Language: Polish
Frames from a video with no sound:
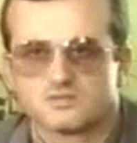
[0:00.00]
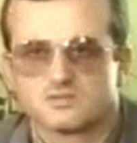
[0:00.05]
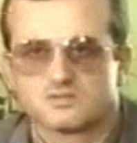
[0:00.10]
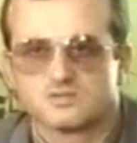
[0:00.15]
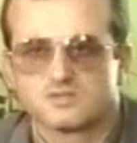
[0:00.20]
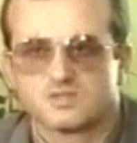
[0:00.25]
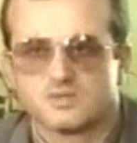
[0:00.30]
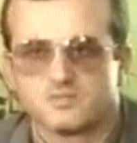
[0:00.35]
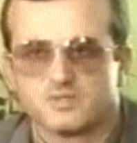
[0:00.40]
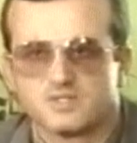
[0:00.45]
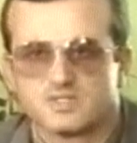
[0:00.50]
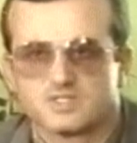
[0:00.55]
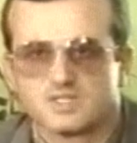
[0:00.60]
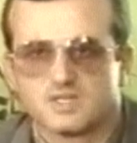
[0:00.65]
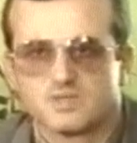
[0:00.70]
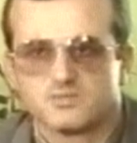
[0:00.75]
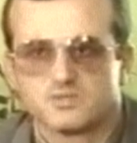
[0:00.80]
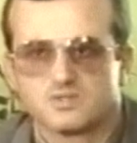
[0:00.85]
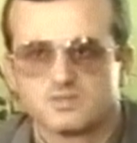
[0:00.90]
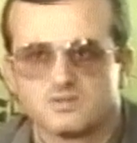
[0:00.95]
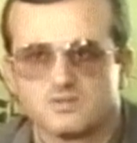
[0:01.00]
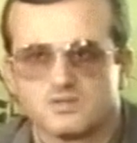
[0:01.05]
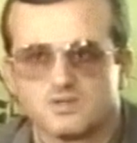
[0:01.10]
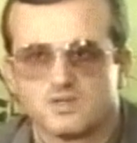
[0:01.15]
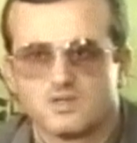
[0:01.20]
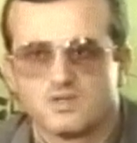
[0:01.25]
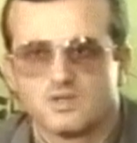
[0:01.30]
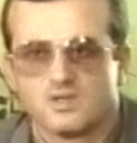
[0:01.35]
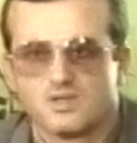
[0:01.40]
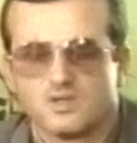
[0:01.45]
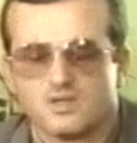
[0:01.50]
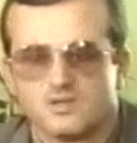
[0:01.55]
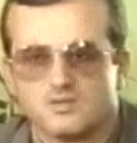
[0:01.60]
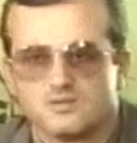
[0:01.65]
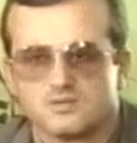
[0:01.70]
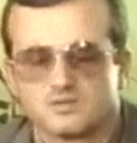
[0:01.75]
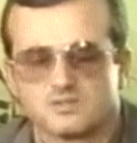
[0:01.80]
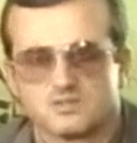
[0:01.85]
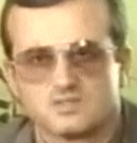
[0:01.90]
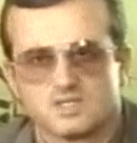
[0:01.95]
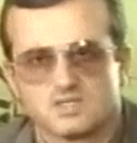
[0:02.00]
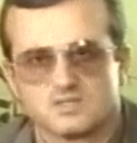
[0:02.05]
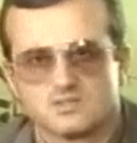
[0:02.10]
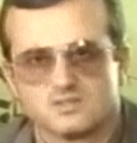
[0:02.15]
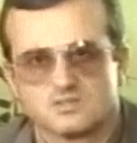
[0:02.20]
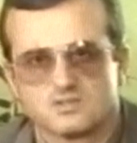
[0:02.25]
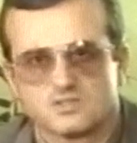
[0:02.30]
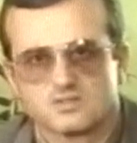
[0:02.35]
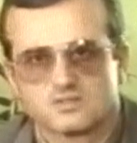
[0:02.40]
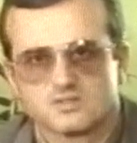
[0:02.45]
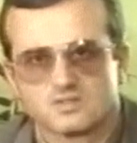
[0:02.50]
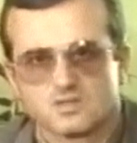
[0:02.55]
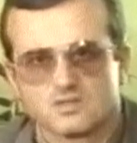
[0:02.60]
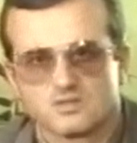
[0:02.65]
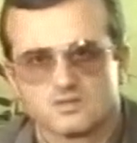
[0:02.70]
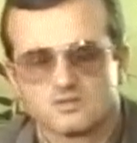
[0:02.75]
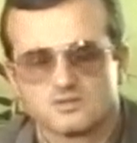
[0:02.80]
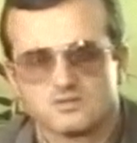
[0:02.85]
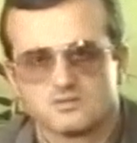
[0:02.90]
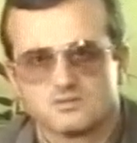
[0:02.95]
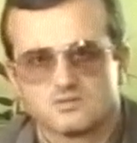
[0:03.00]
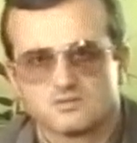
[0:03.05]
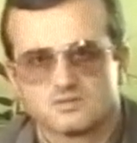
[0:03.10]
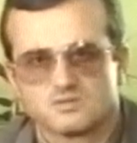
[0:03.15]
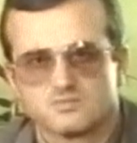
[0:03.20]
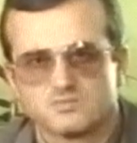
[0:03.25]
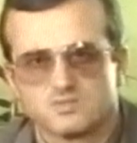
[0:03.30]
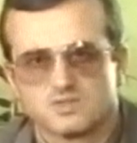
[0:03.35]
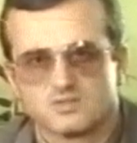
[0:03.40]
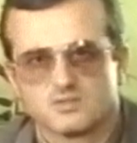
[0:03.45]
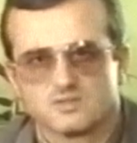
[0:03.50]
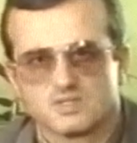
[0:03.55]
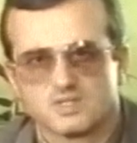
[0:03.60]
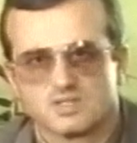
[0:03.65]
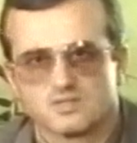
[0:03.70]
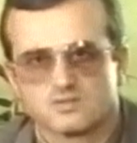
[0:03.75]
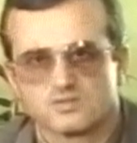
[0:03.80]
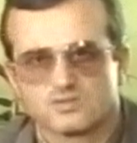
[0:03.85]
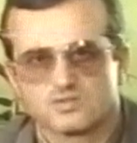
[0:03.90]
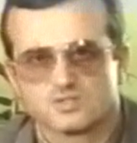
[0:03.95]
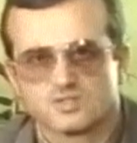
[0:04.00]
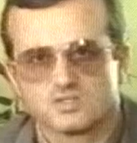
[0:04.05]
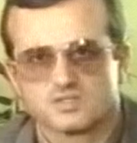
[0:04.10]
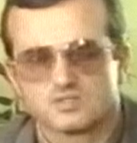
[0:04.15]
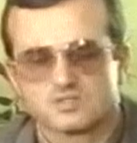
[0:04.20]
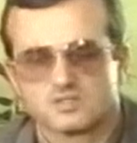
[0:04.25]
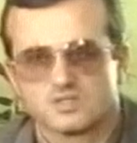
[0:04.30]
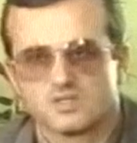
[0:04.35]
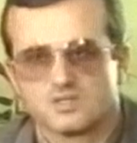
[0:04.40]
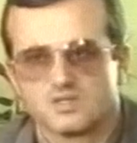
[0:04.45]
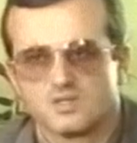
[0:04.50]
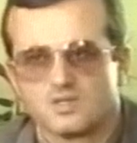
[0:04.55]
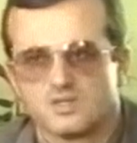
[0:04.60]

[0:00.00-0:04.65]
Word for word: z Cieplicami i od dnia dzisiejszego jest zmieniona troszeczkę